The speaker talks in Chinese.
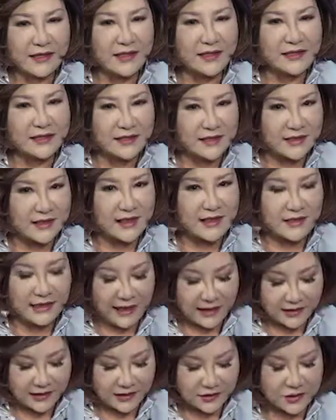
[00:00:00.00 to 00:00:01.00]
那今天
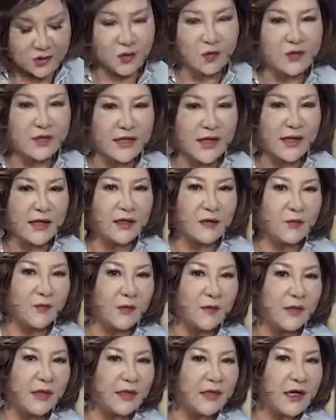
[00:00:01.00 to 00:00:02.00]
来呢，首先
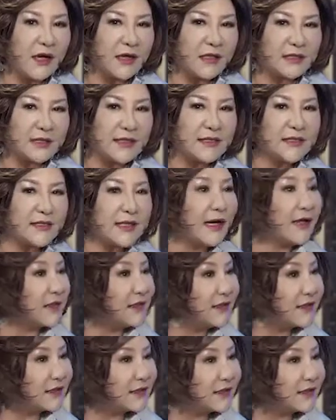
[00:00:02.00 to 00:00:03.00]
我们要先讲一
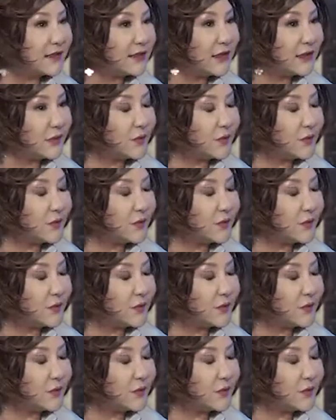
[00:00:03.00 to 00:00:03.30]
件事情，